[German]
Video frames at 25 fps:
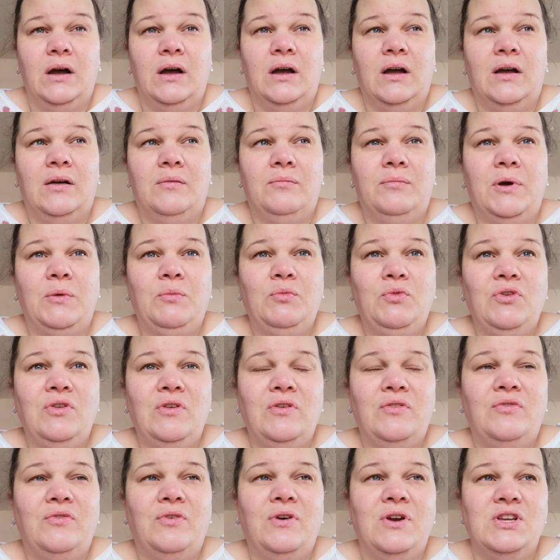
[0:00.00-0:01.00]
Äh, man muss
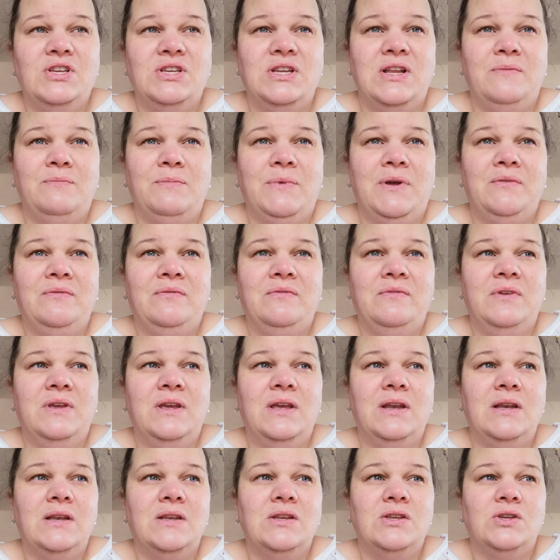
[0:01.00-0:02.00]
sich vorstellen, man
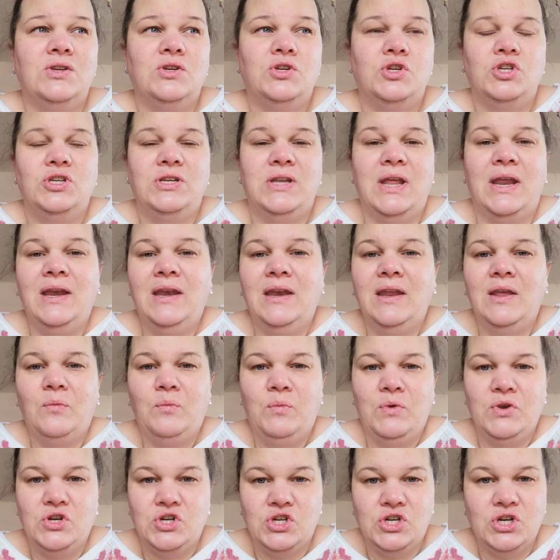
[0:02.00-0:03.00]
wird
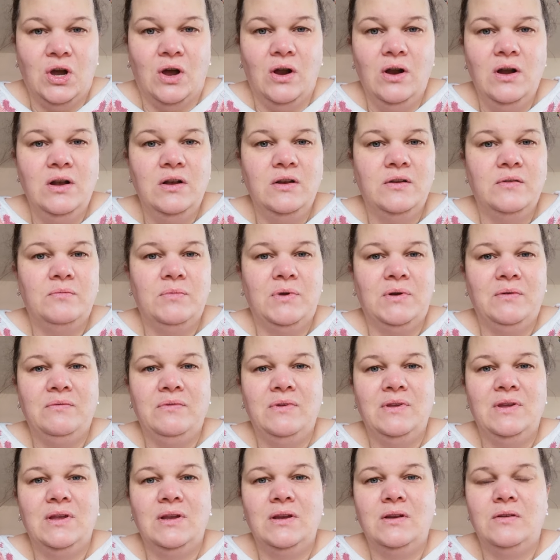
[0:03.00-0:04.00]
ständig beschallt, man
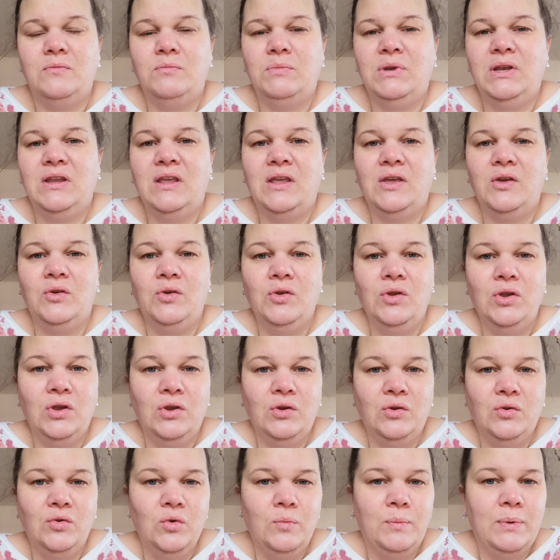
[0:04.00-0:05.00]
wird mit
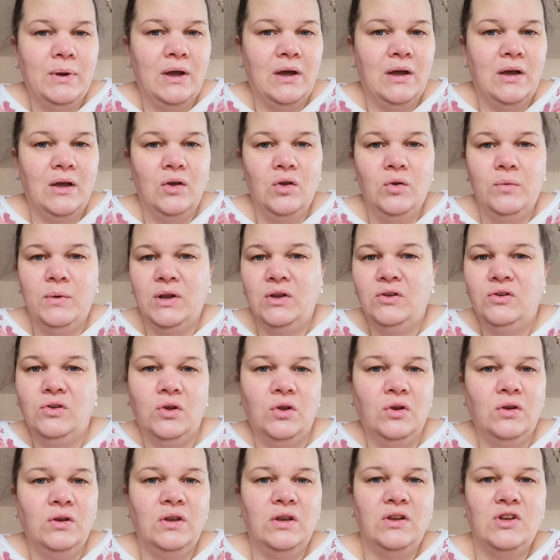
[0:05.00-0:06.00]
Gerüchen über,
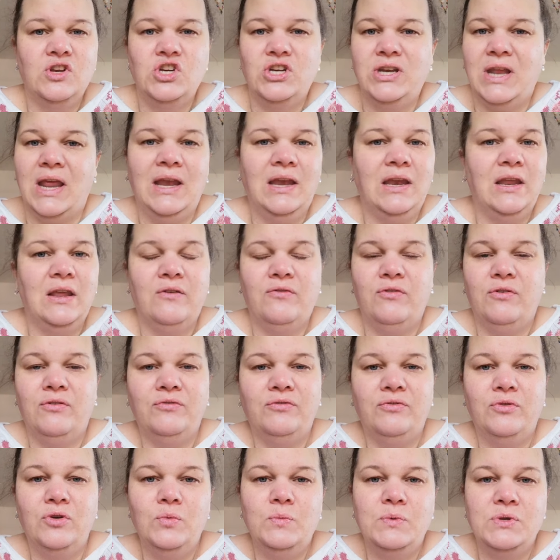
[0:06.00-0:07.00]
übertüncht, ständig
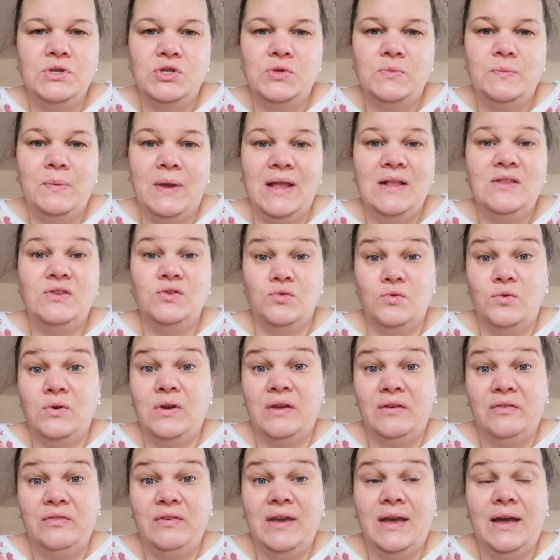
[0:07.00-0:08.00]
von früh bis spät so
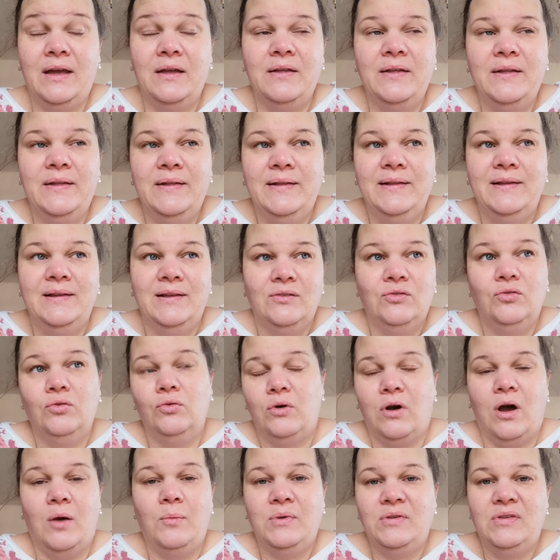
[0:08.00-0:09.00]
ungefähr.
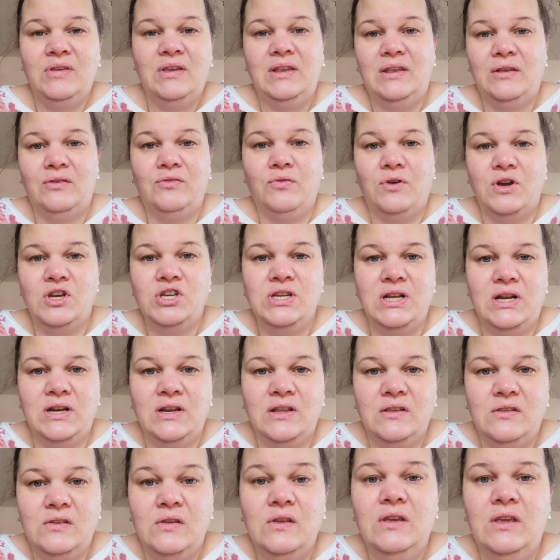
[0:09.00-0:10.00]
So kann man sich das vorstellen.
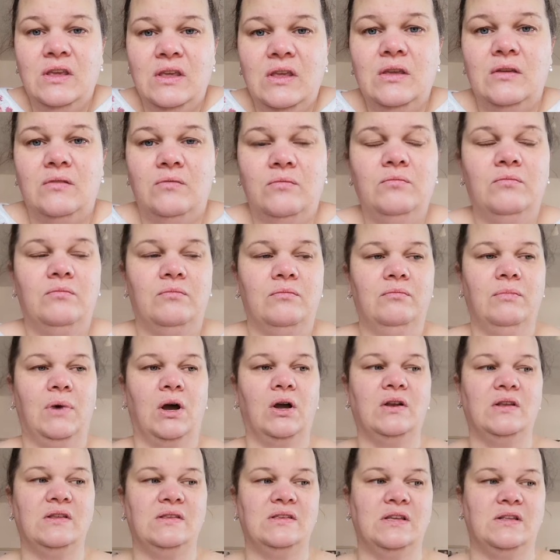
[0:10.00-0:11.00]
Also ich
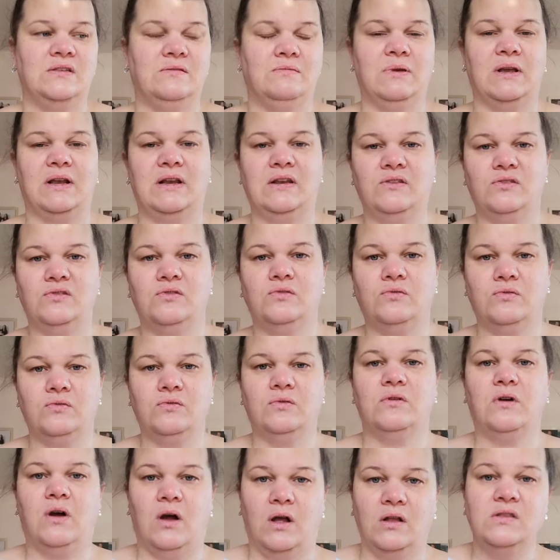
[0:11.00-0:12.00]
mache das jetzt wirklich
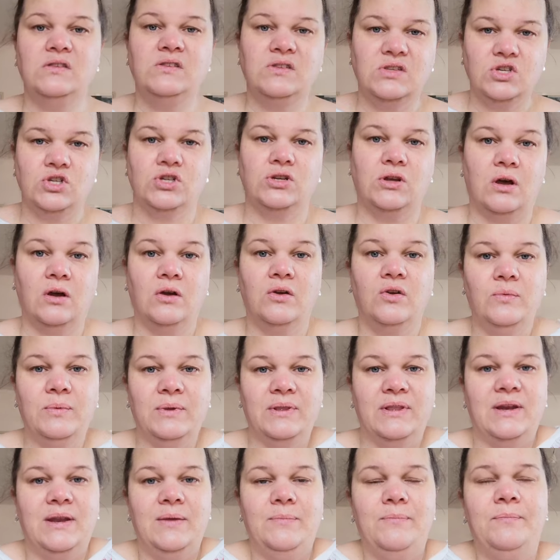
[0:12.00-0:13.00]
so ganz stark
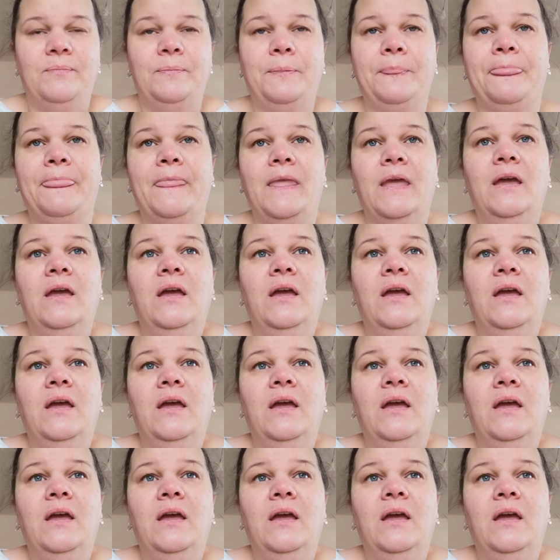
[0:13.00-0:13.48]
übertrieben.